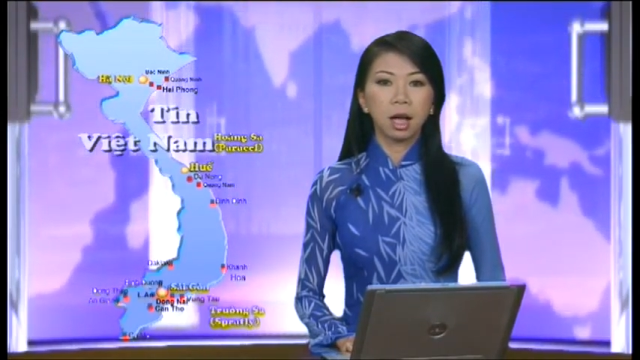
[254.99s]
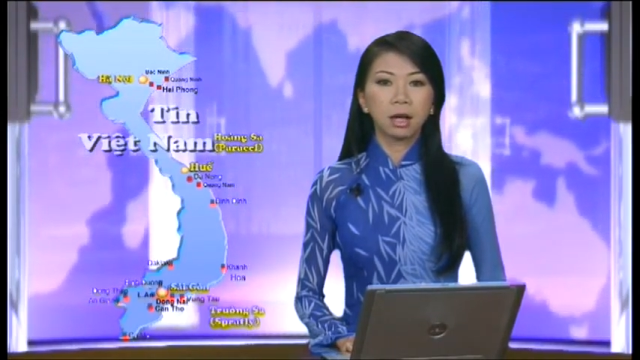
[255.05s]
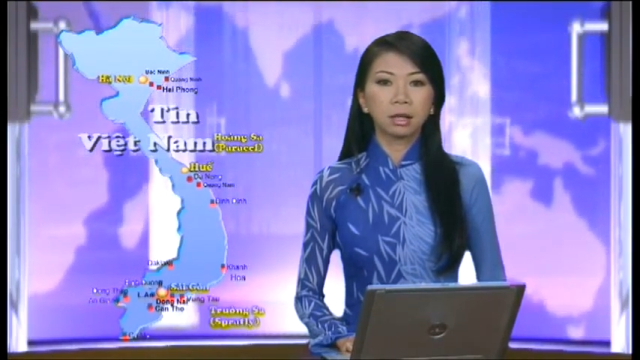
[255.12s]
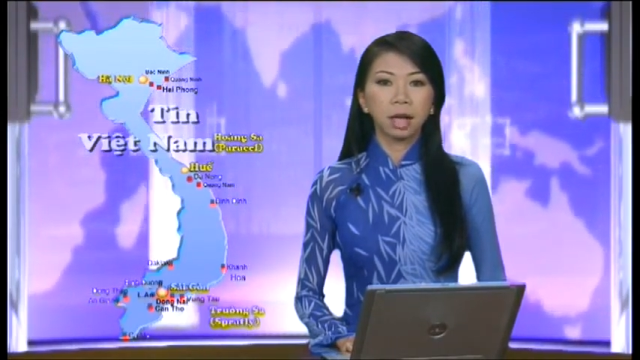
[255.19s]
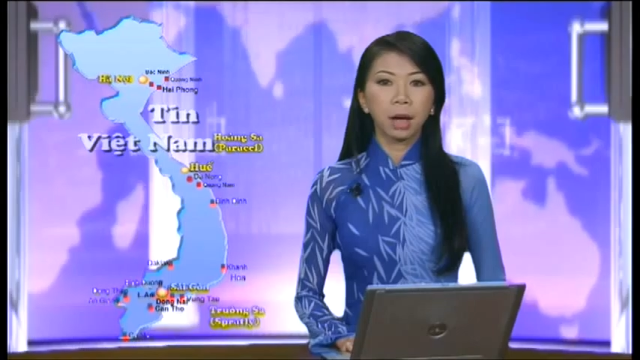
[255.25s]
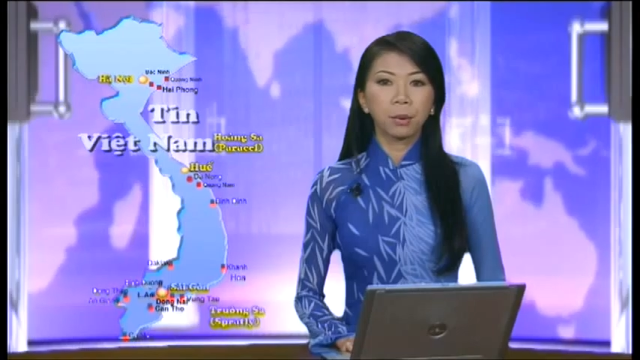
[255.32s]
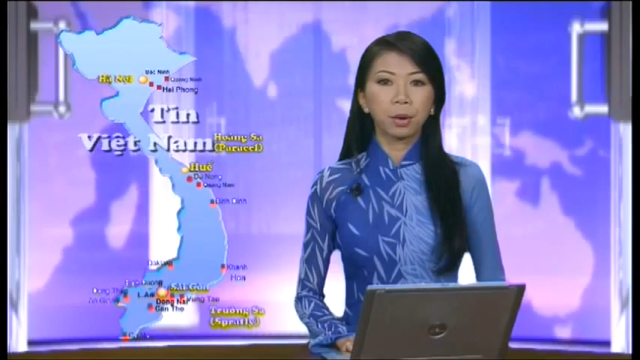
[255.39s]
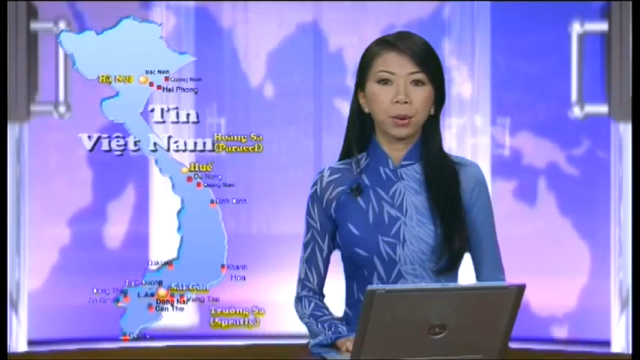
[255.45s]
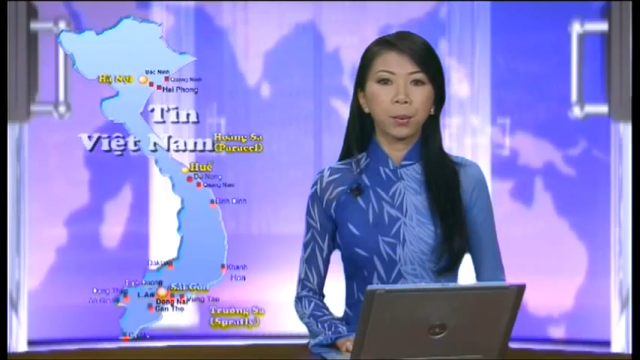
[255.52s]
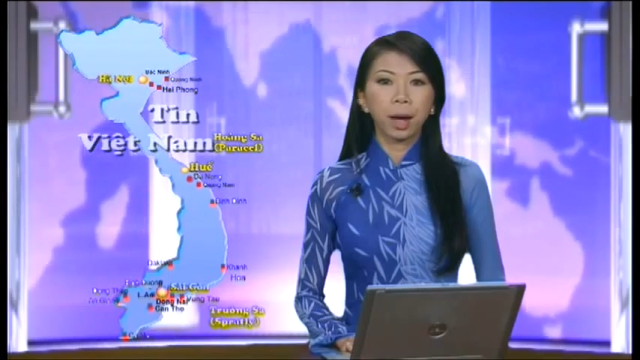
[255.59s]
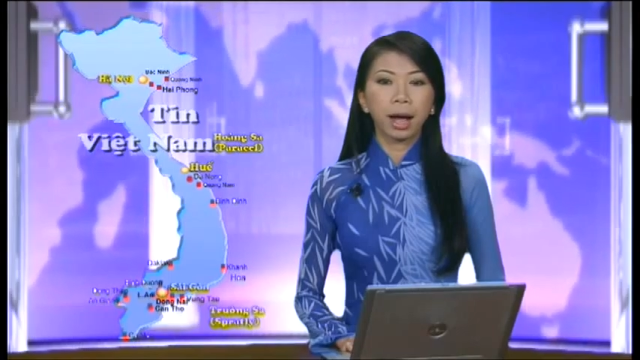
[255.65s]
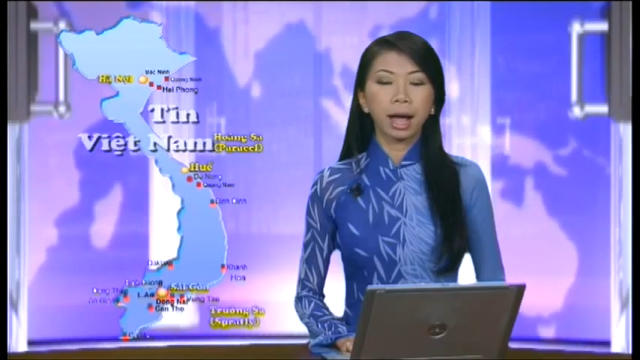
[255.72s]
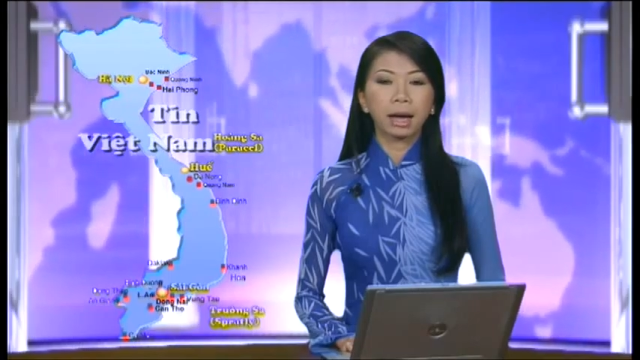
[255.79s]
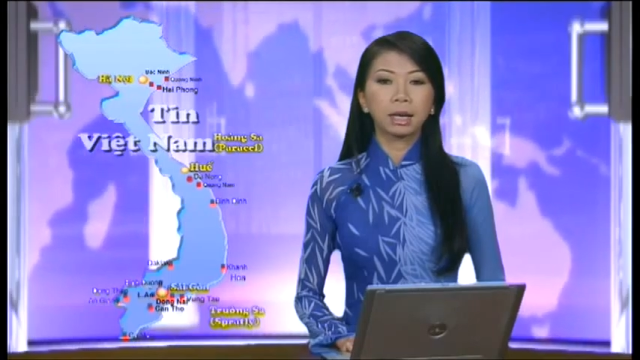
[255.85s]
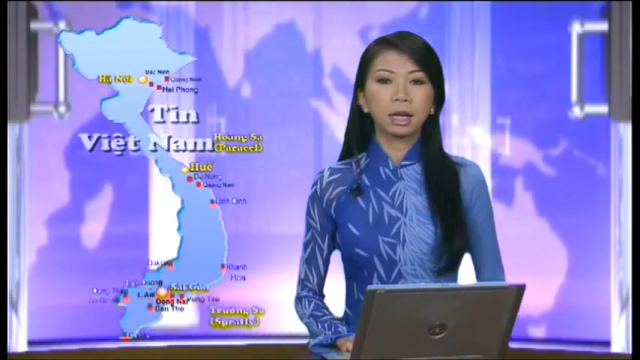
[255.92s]
Theo cơ
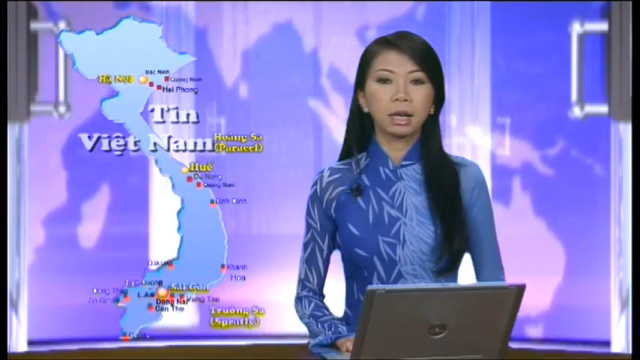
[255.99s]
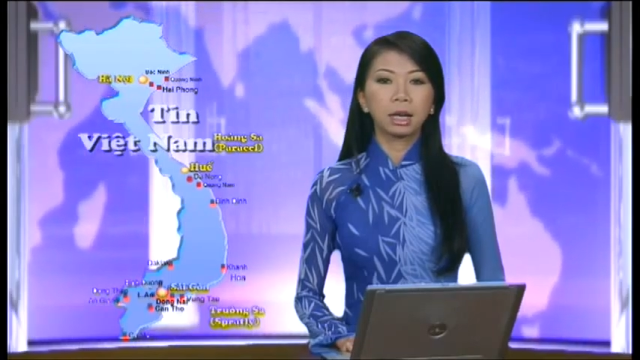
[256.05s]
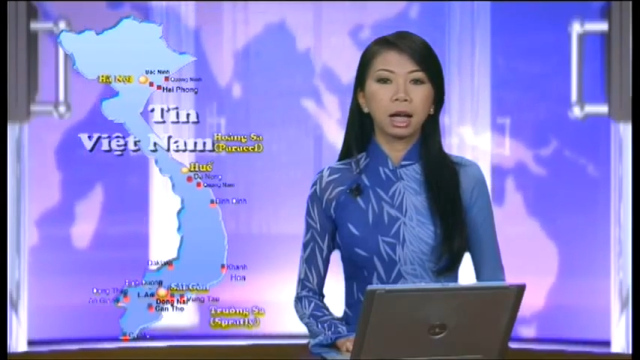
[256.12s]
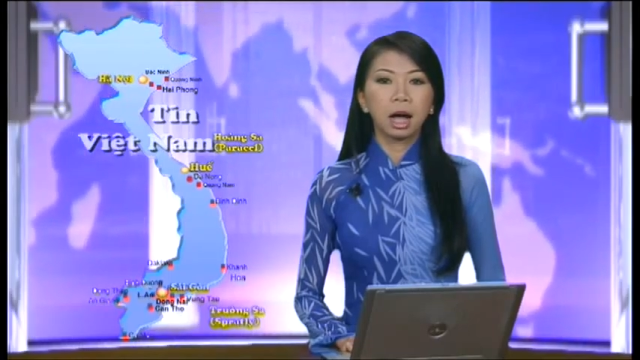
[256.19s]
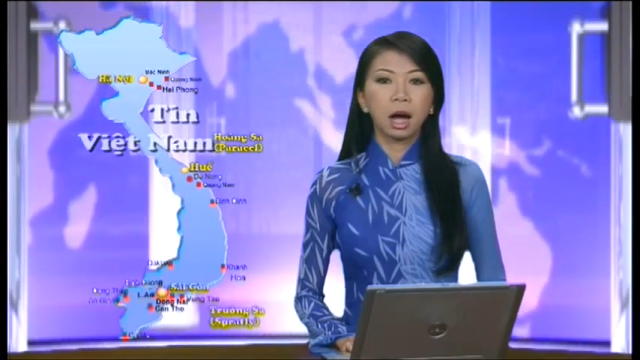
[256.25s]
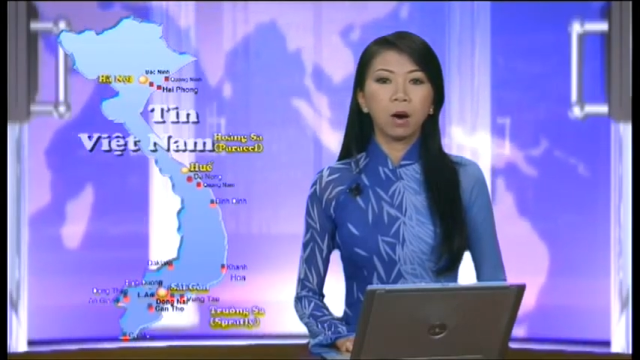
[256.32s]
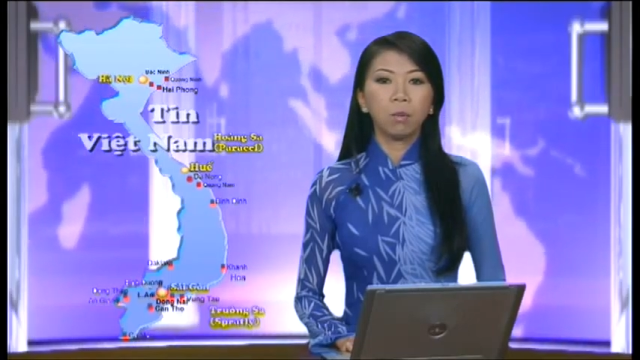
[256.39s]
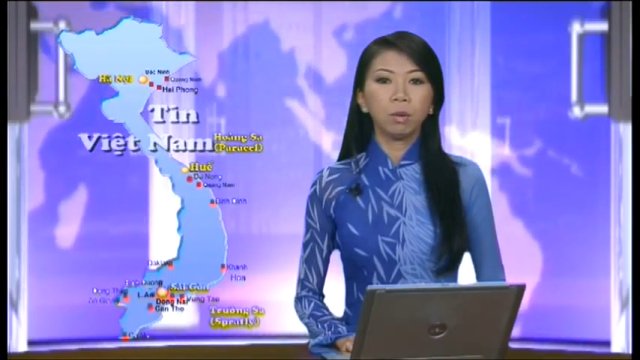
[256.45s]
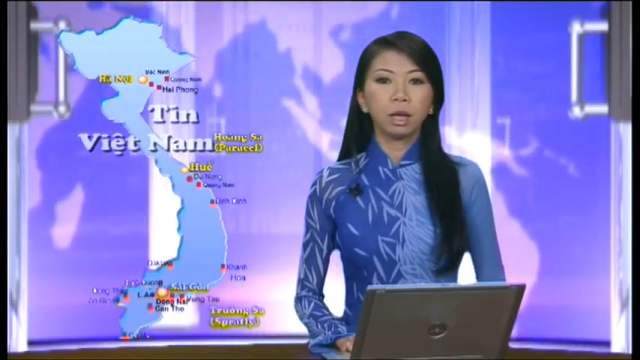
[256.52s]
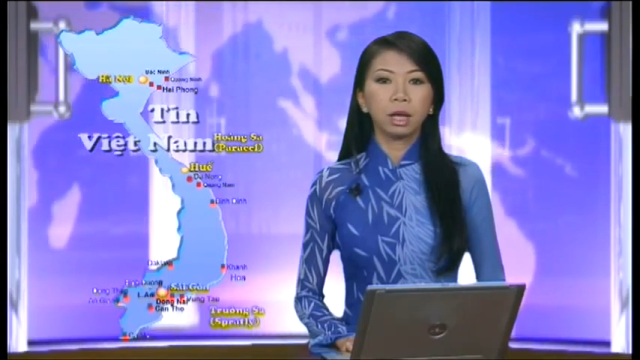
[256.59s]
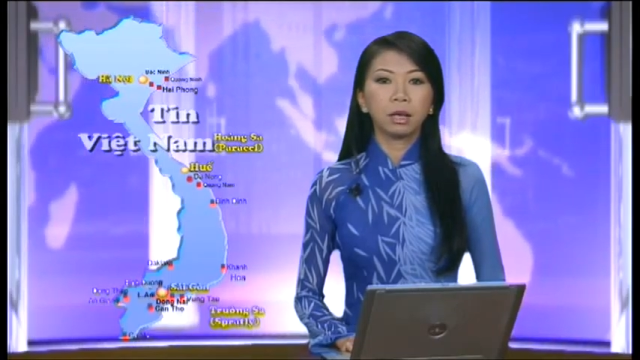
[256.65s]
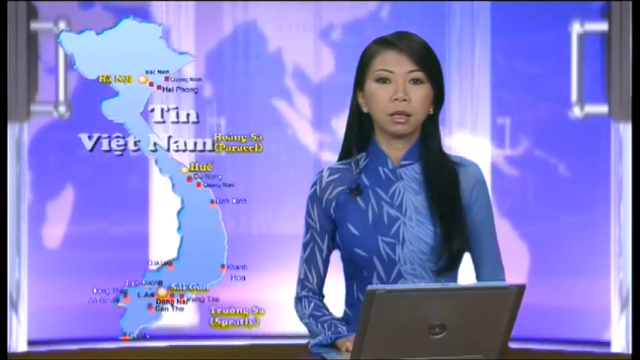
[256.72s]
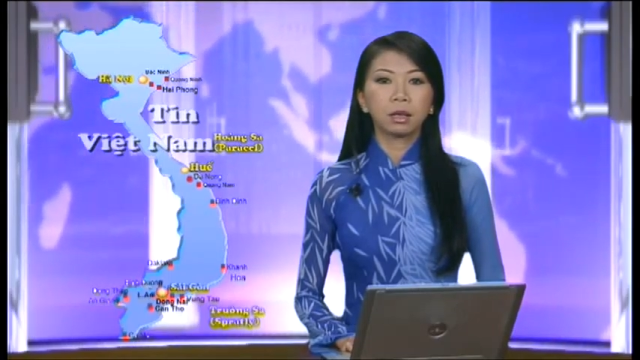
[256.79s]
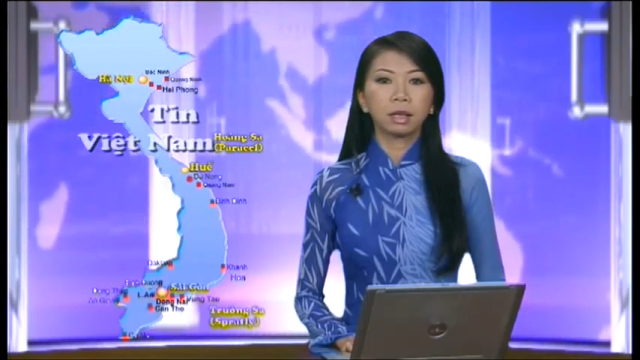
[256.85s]
quan an ninh, ông Diễn